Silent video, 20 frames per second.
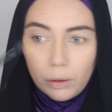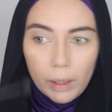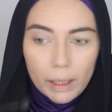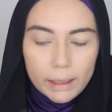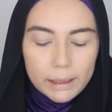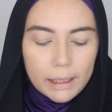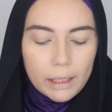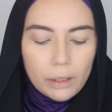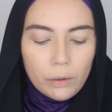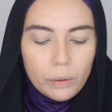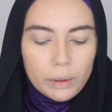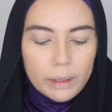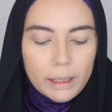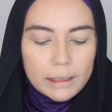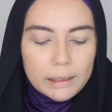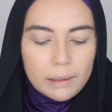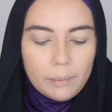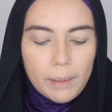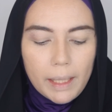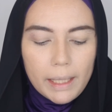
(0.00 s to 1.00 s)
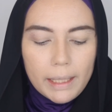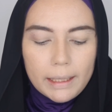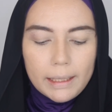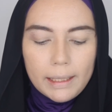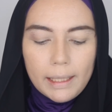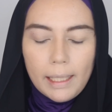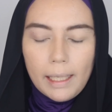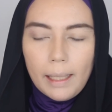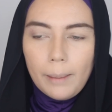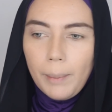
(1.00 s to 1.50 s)
atau eyeshadownya
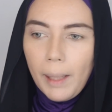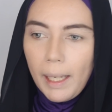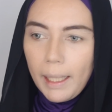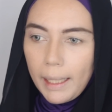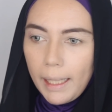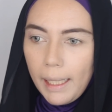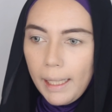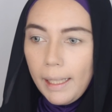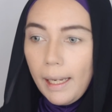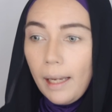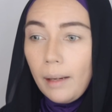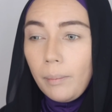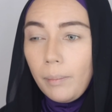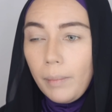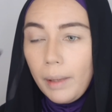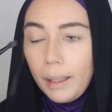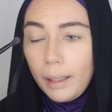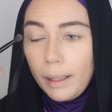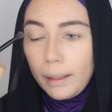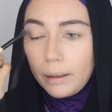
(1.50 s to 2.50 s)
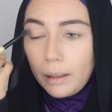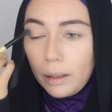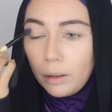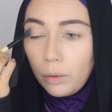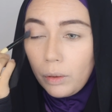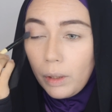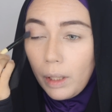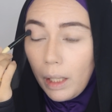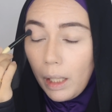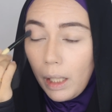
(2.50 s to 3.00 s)
sebaiknya pakai yang matte
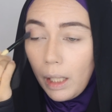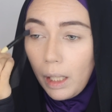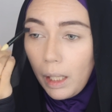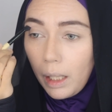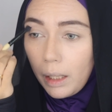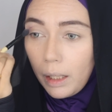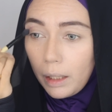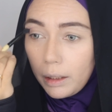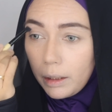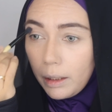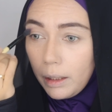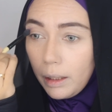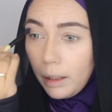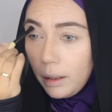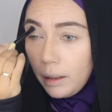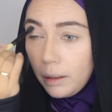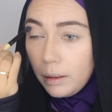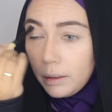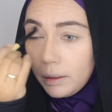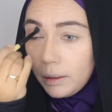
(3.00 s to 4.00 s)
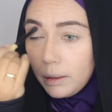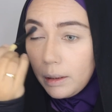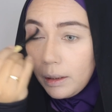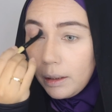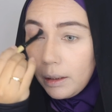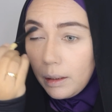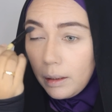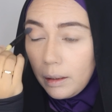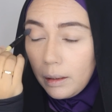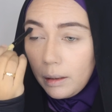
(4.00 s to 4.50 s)
gitu ya nanti
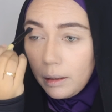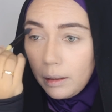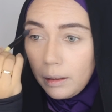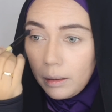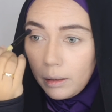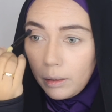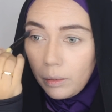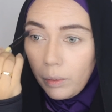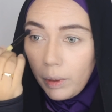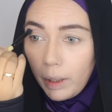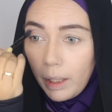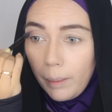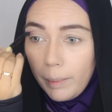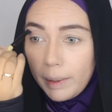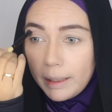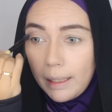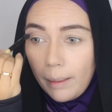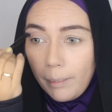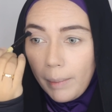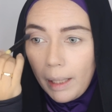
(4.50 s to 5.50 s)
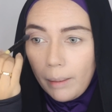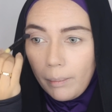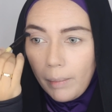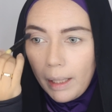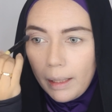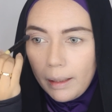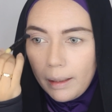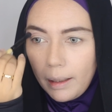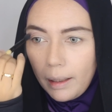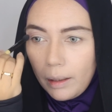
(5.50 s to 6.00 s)
gue nggak bisa
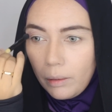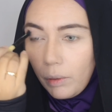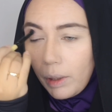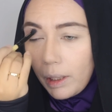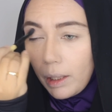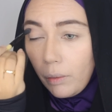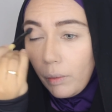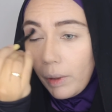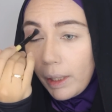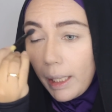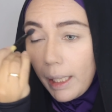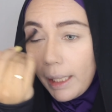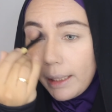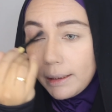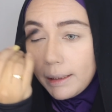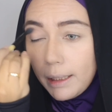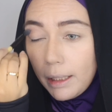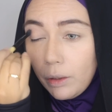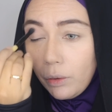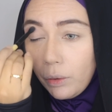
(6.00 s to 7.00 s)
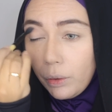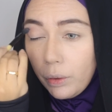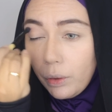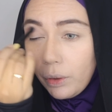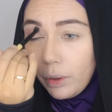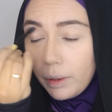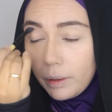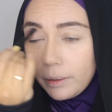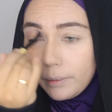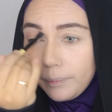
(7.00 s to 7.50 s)
main-main dengan warna-warna eyeshadow
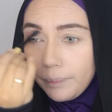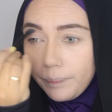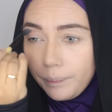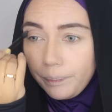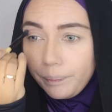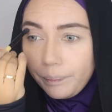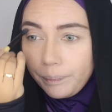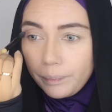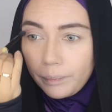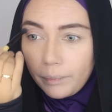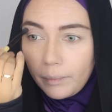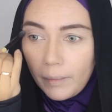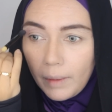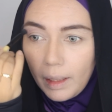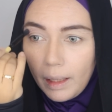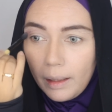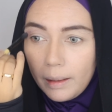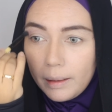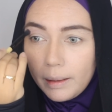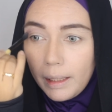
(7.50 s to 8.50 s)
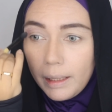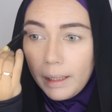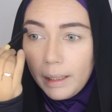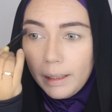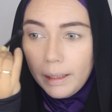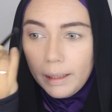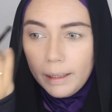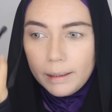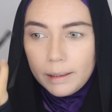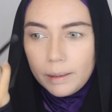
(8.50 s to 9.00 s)
dong jadi
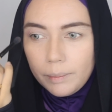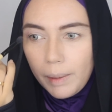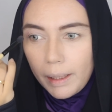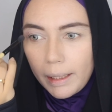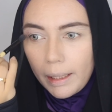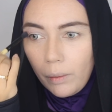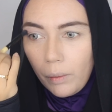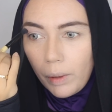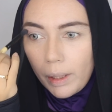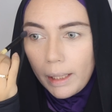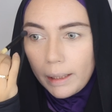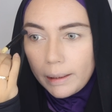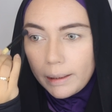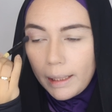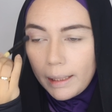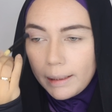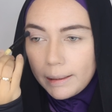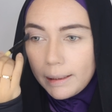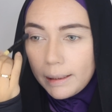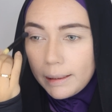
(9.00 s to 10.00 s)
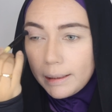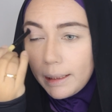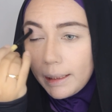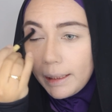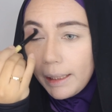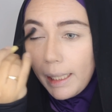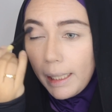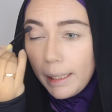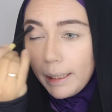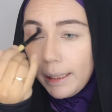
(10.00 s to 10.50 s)
ini sebagai warna
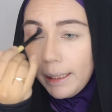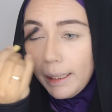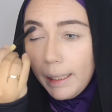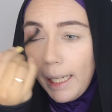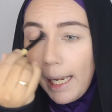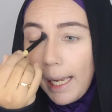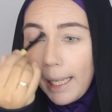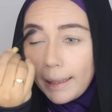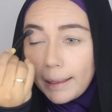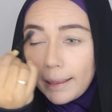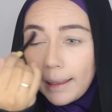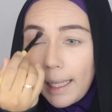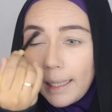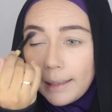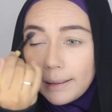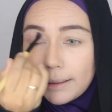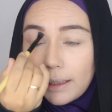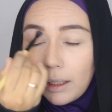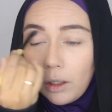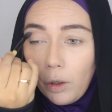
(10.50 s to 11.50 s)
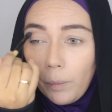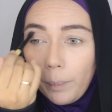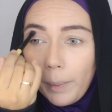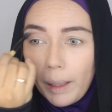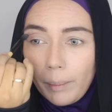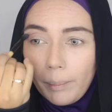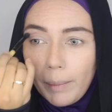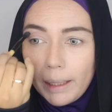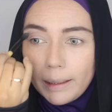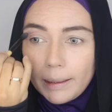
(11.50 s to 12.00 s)
transitionnya di atas
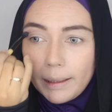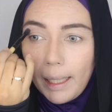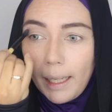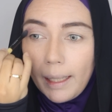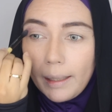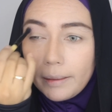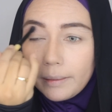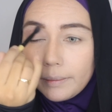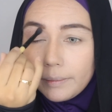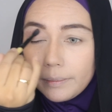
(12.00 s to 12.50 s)
kelopak mata